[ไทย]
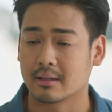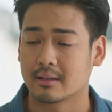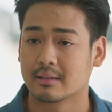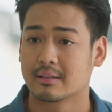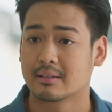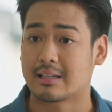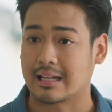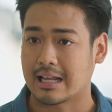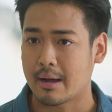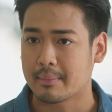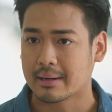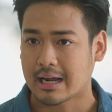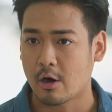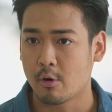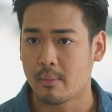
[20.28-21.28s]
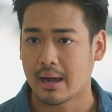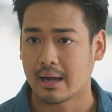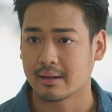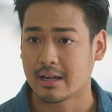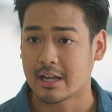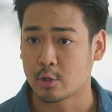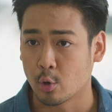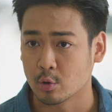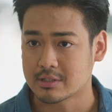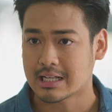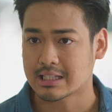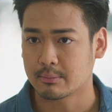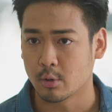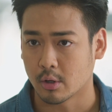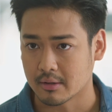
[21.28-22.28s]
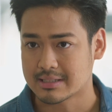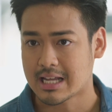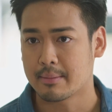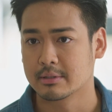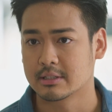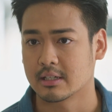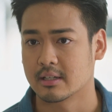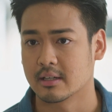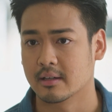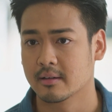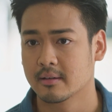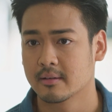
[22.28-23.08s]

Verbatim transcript: อีกแต่ถ้ามันเข้ามาให้โทรแจ้งตำรวจกับแจ้งมึงทันที